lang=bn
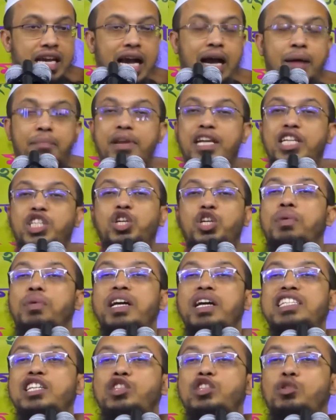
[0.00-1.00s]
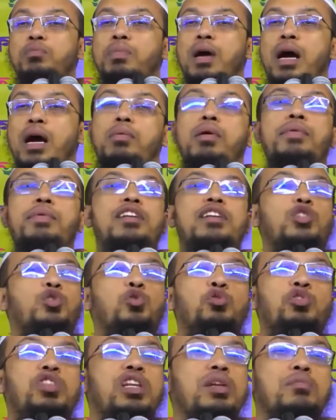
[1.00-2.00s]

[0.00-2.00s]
আমরা সবাই যেহেতু মা বাবার সূত্রে